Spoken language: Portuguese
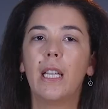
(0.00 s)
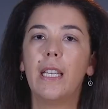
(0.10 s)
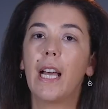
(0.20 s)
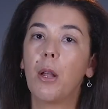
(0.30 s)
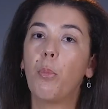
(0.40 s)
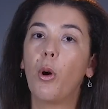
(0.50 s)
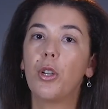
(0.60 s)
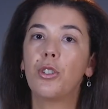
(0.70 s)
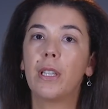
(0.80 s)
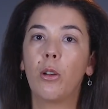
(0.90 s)
e ela
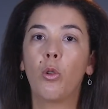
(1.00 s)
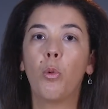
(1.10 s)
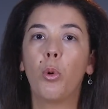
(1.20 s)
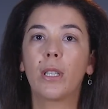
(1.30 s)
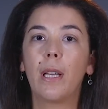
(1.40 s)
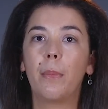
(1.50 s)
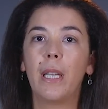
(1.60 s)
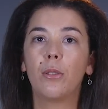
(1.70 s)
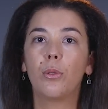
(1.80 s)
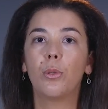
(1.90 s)
pode ter um
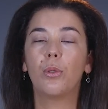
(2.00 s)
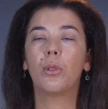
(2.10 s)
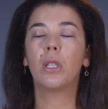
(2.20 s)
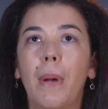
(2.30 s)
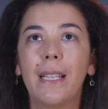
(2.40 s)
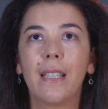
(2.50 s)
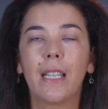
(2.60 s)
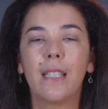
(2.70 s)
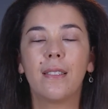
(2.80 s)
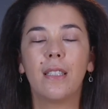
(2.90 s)
comportamento mais
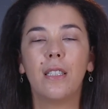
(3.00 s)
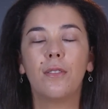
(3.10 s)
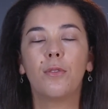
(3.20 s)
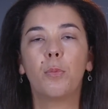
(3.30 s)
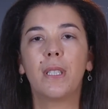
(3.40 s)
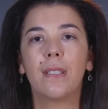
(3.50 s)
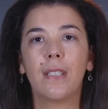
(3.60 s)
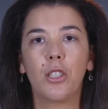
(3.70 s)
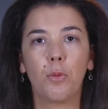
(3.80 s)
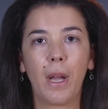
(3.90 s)
agressivo,
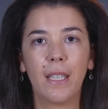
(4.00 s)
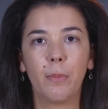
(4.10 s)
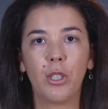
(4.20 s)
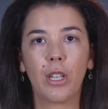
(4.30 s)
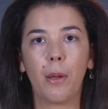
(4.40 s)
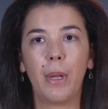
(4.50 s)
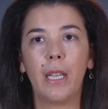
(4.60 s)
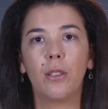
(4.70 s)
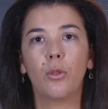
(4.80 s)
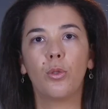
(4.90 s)
precisar de mais
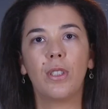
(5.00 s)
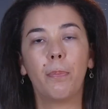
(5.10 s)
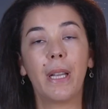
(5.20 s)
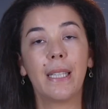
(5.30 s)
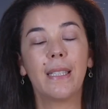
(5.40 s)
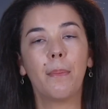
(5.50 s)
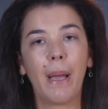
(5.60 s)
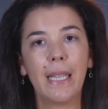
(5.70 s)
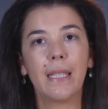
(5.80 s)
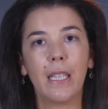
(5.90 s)
medicamentos e aparecer
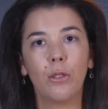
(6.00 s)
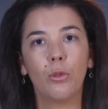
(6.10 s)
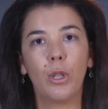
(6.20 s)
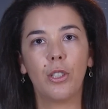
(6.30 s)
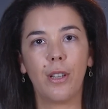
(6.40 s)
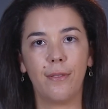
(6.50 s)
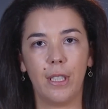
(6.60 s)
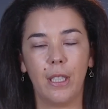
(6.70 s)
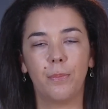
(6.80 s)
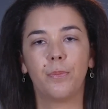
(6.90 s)
mais cedo durante a vida.